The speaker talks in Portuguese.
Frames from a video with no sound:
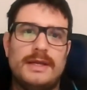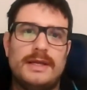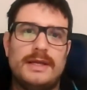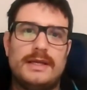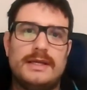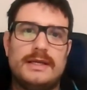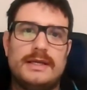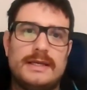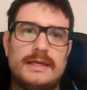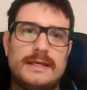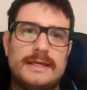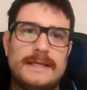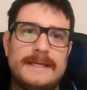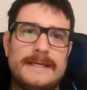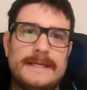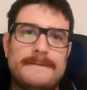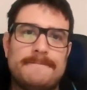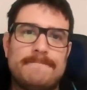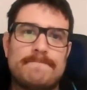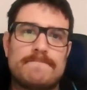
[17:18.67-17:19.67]

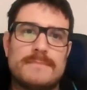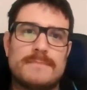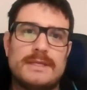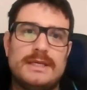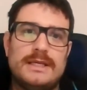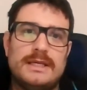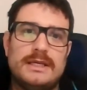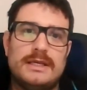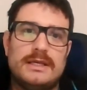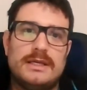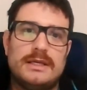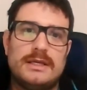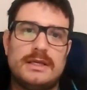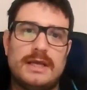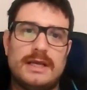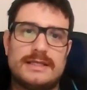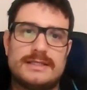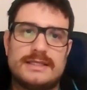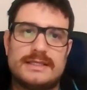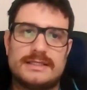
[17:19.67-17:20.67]
é, e
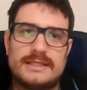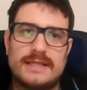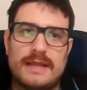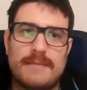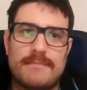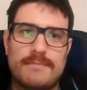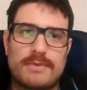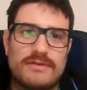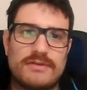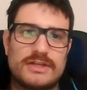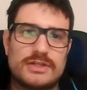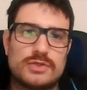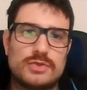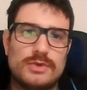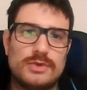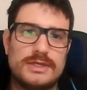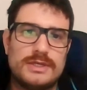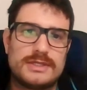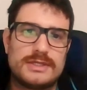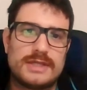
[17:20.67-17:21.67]
essas
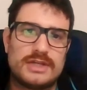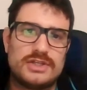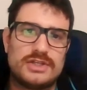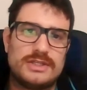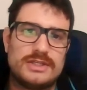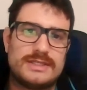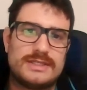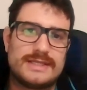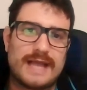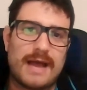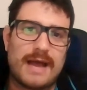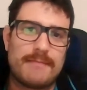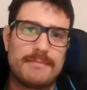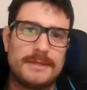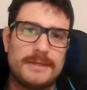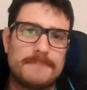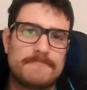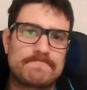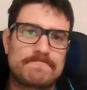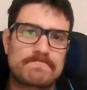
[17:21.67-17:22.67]
reprovações, a gente
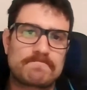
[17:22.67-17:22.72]
sabe